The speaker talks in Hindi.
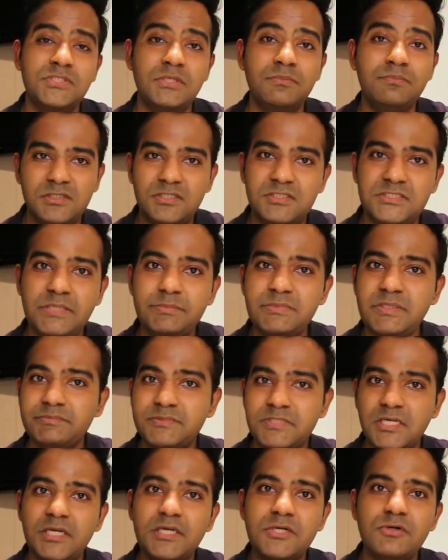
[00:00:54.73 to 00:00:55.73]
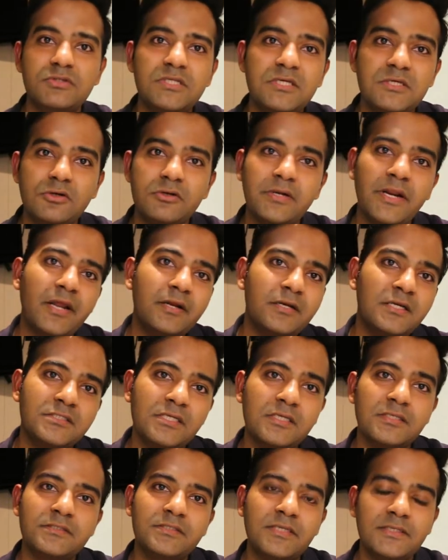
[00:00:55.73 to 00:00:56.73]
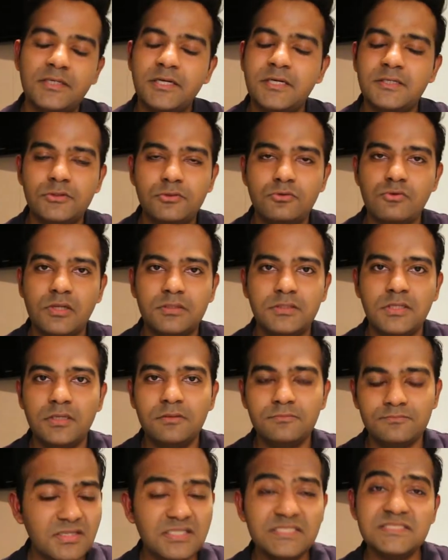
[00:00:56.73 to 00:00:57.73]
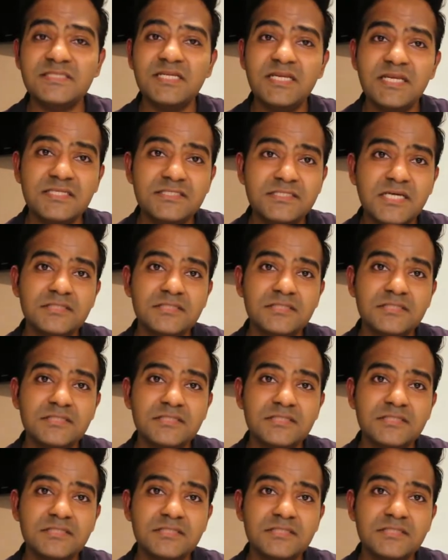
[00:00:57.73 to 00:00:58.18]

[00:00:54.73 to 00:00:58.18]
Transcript: शिप शिप जब चल रही होती है तो डायरेक्टली सैटेलाइट थ्रू आता है इसलिए